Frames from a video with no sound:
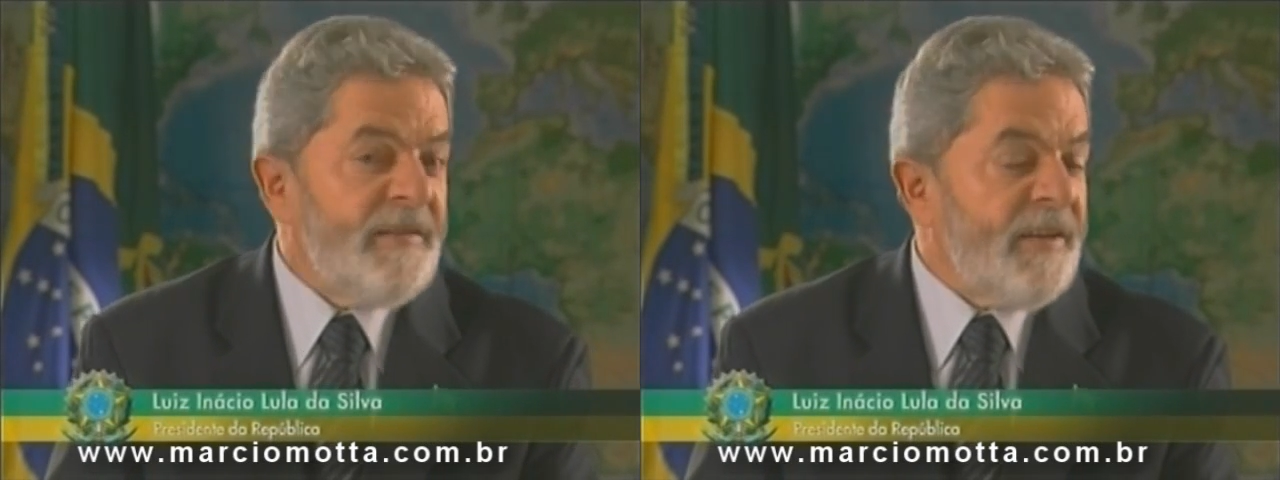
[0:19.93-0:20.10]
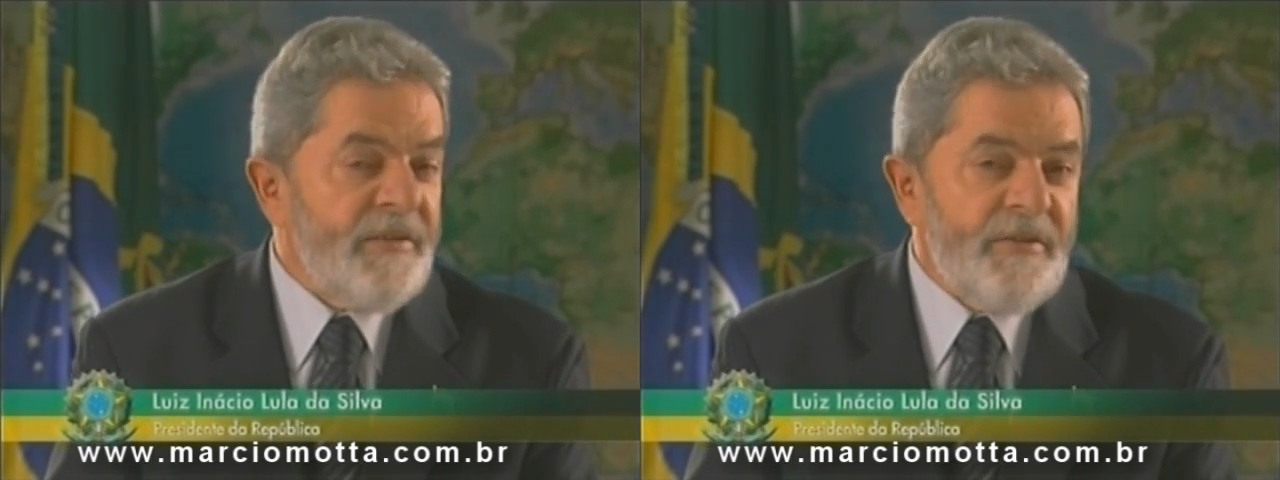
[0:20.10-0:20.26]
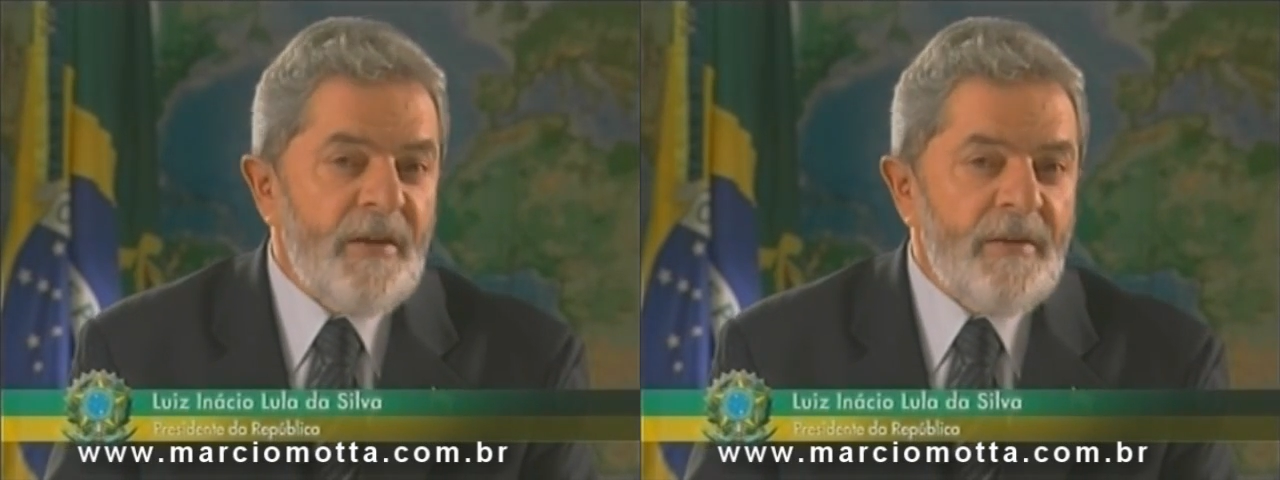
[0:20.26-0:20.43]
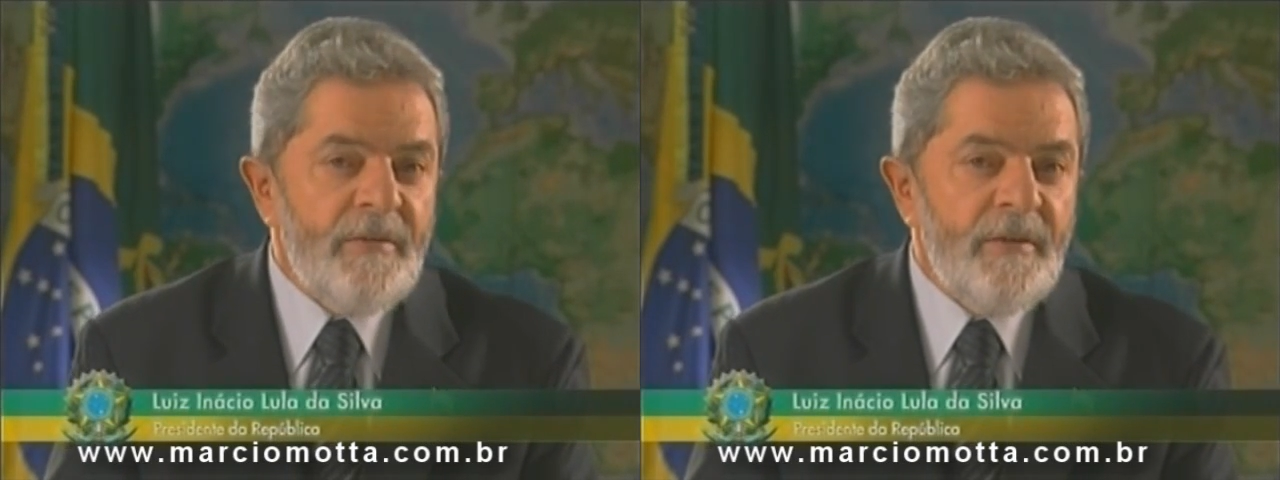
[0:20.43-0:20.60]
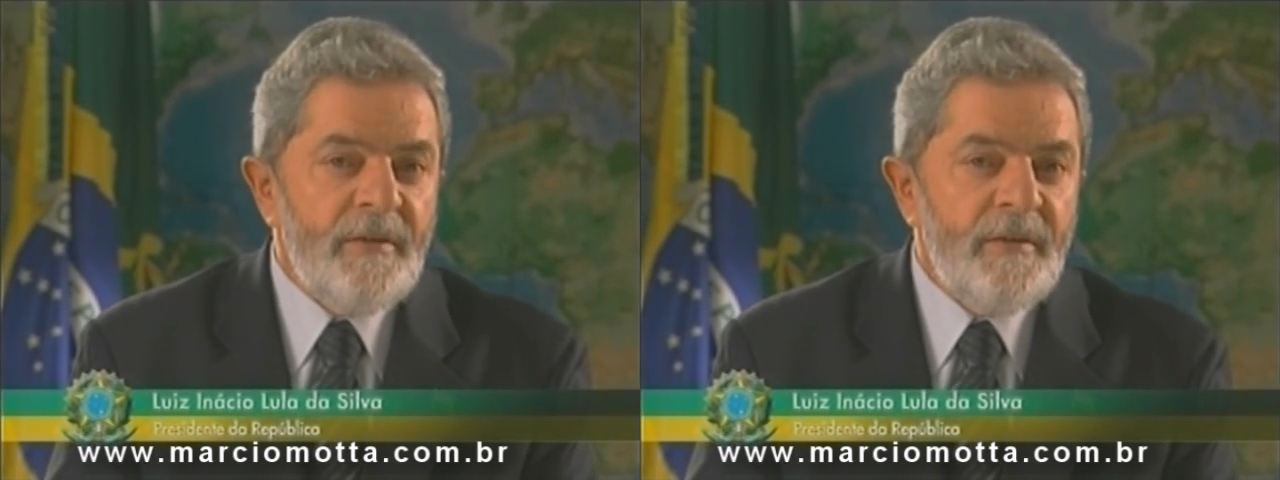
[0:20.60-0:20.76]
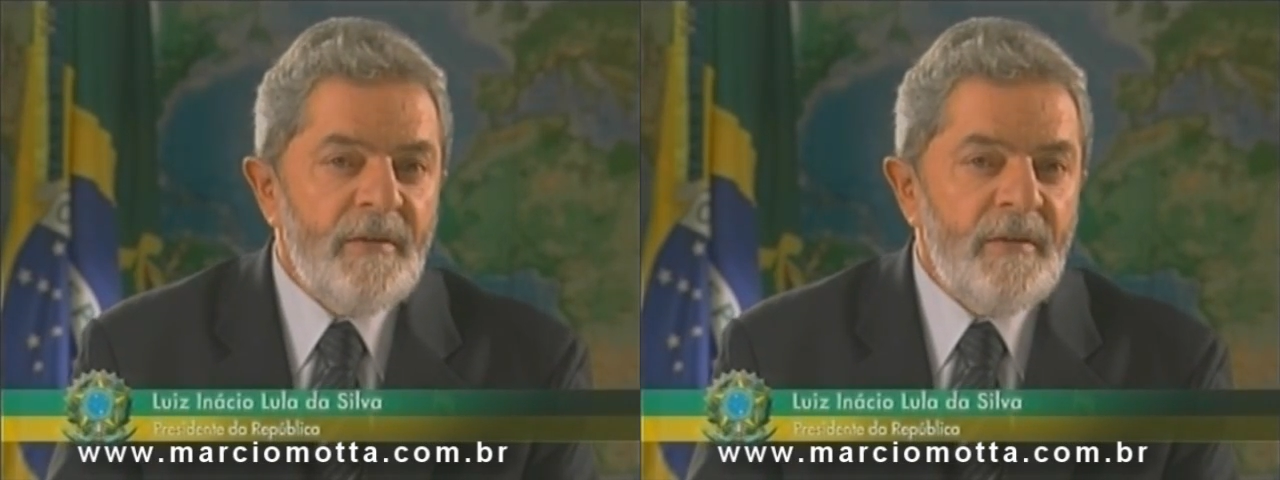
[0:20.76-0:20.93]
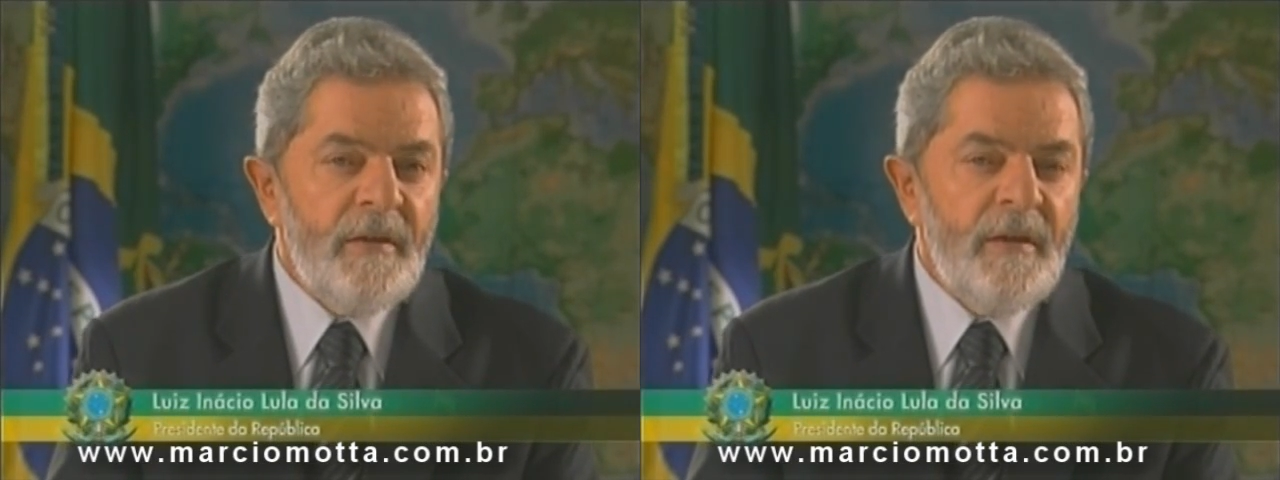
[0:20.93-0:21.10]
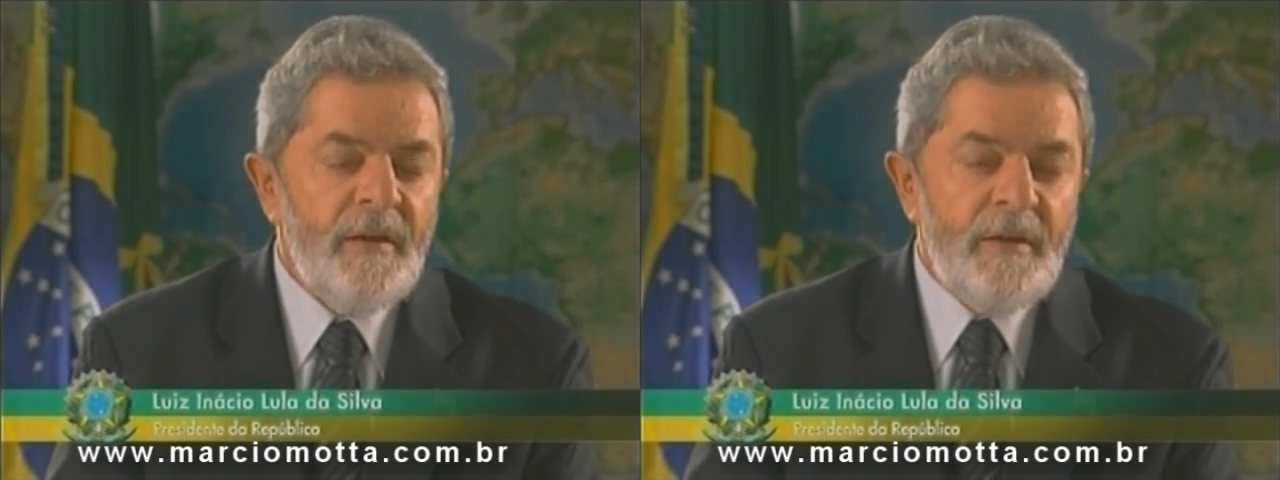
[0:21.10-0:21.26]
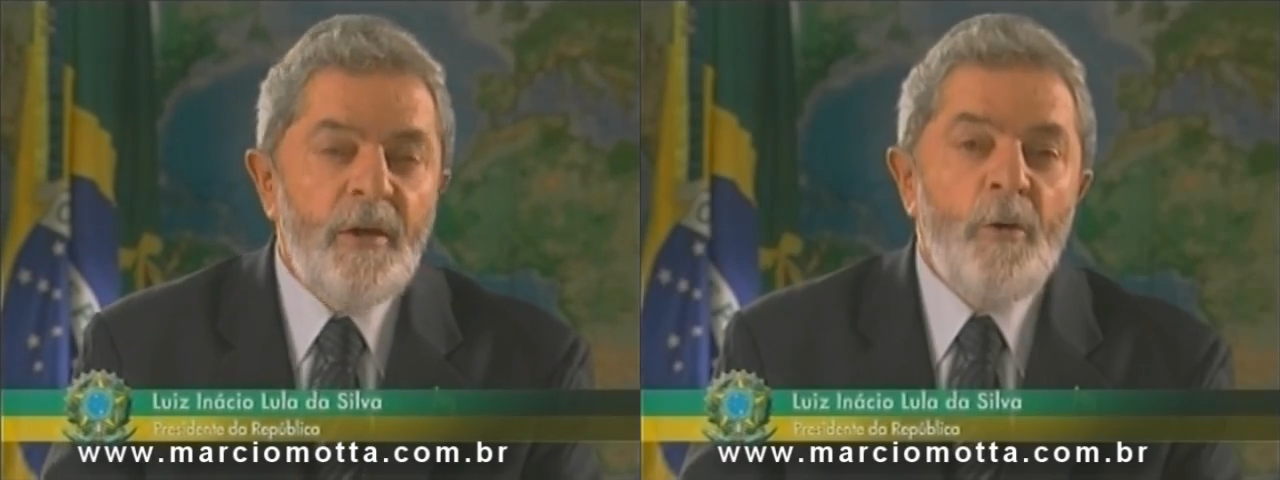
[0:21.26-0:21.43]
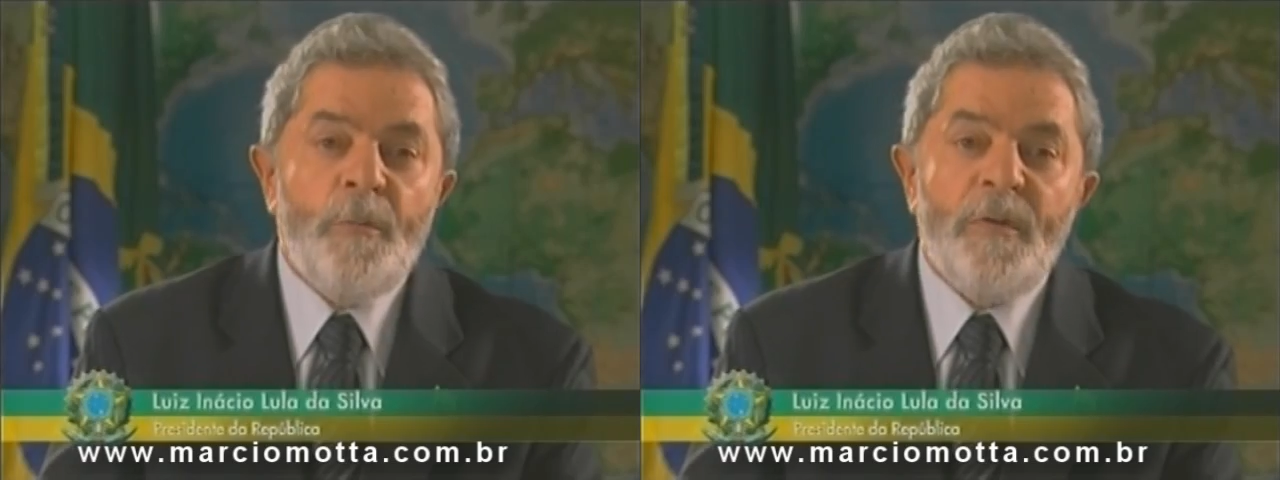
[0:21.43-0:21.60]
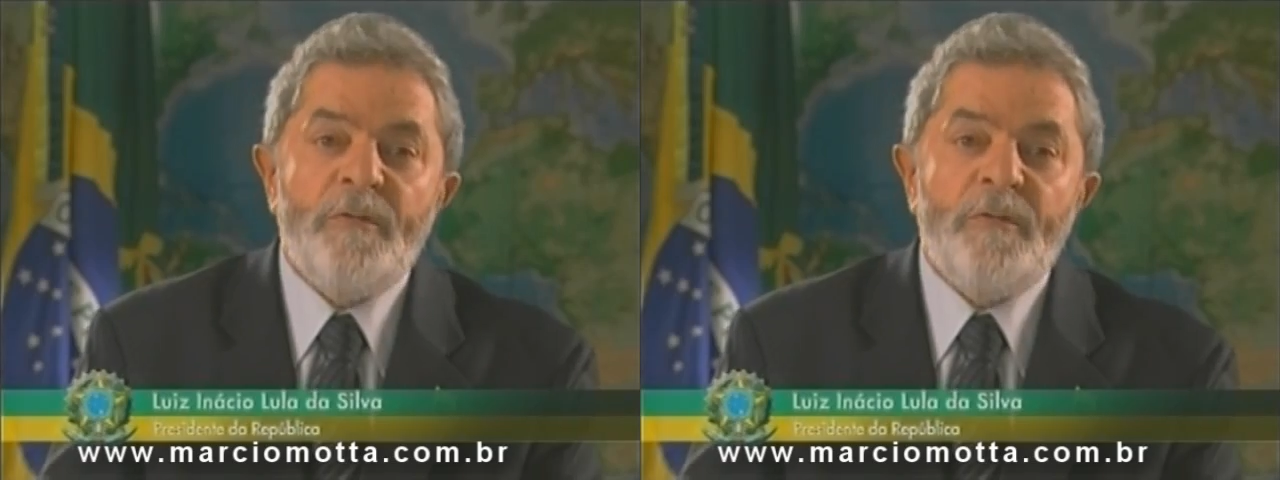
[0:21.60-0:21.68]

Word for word: tragédia. E eu,